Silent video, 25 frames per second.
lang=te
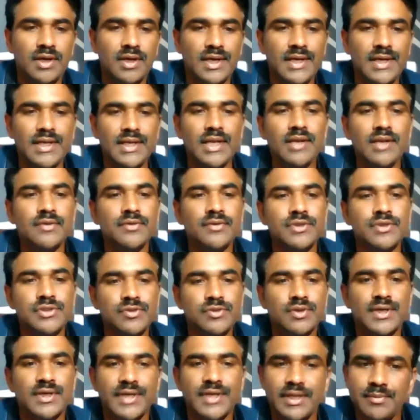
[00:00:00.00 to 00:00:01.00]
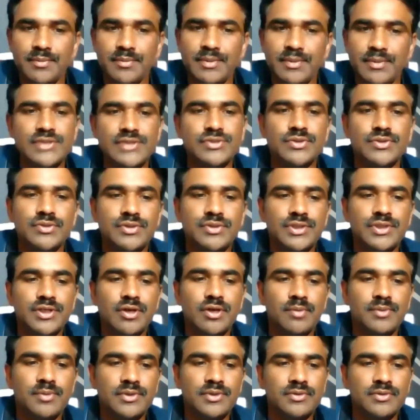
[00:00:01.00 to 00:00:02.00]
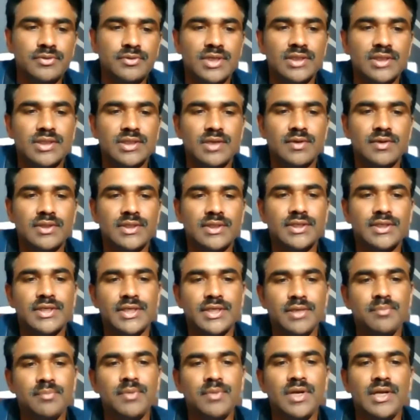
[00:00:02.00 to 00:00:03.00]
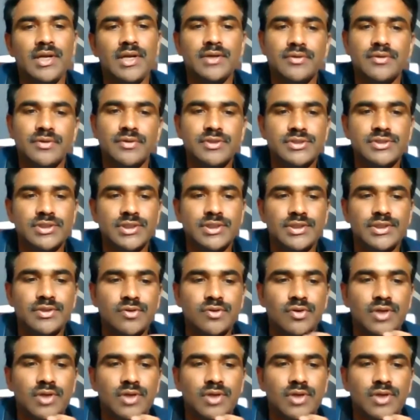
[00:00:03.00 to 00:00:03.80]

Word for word: రీటైలింగ్ గురించి ఒక టెన్ మినిట్స్ ఉంటుంది టాపిక్ దాని తర్వాత టీమ్ బిల్డింగ్ గురించి